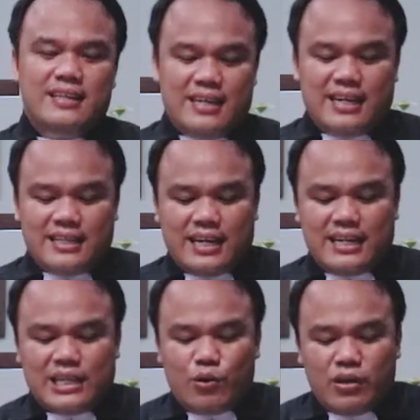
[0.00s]
Yang kita
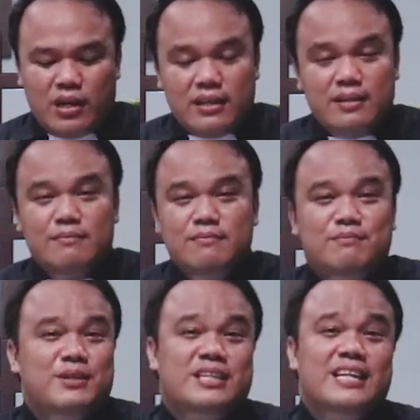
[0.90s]
ketahui kan
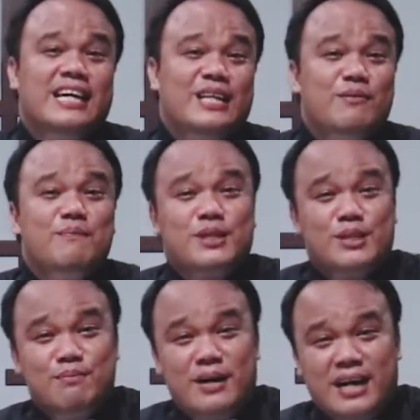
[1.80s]
biasanya kita
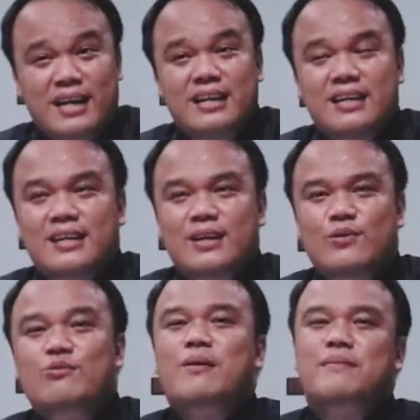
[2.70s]
mempersembahkan
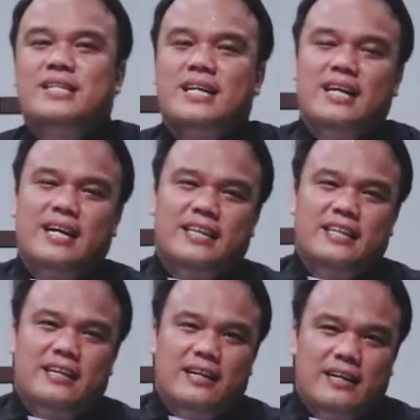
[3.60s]
uang misalnya
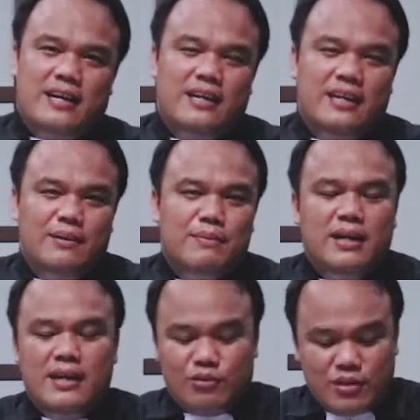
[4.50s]
ketika ada
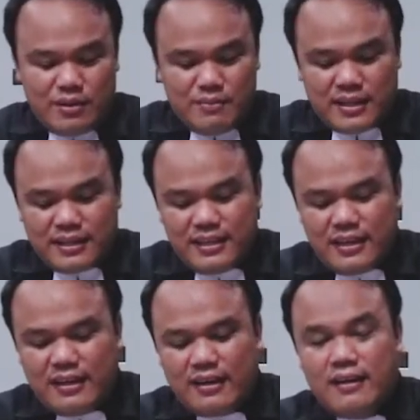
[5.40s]
ibadah atau
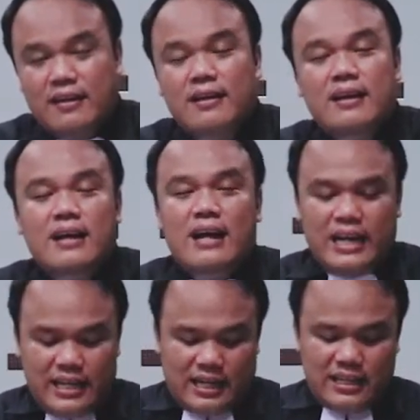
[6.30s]
kebaktian.
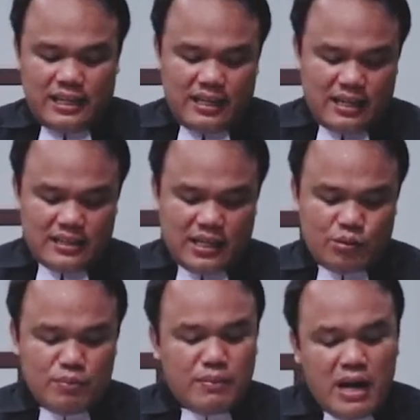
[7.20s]
Adik-adik yang dikasih
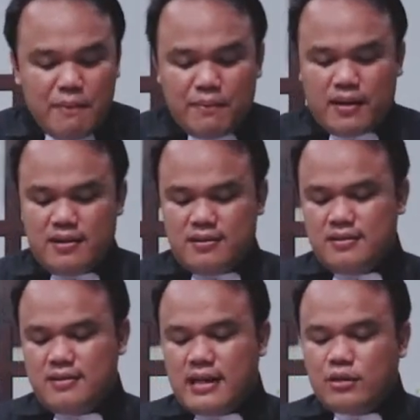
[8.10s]
Tuhan, mengapa
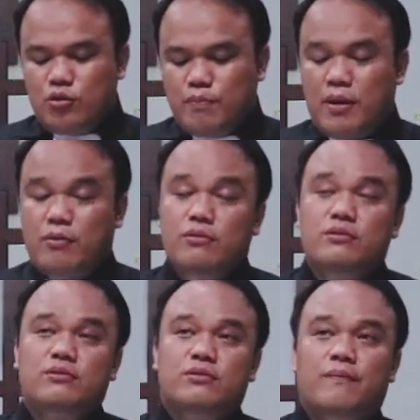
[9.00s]
Rasul
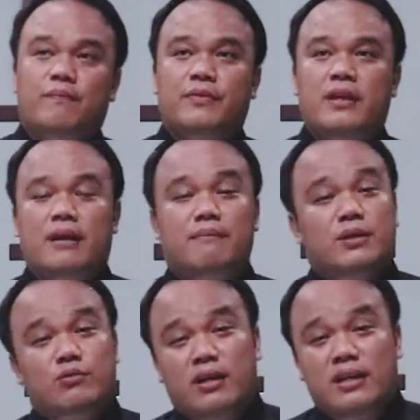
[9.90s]
Paulus
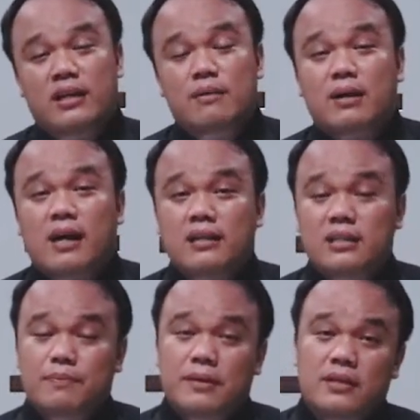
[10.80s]
hamba Tuhan ini berkata
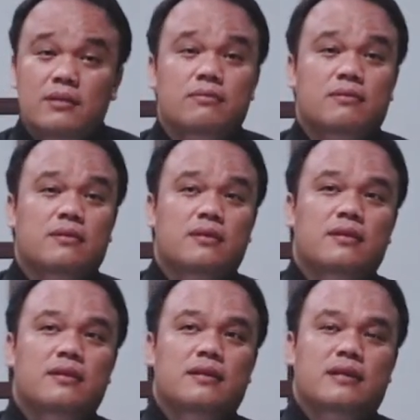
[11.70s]
seperti itu
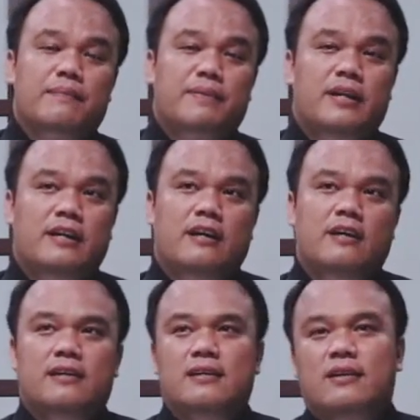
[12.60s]

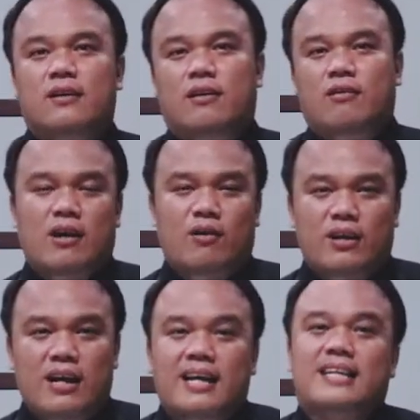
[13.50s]
kepada
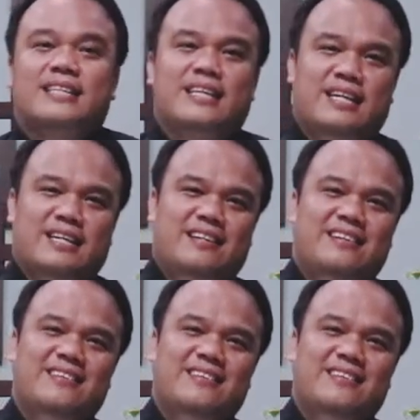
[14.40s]
orang-orang Kristen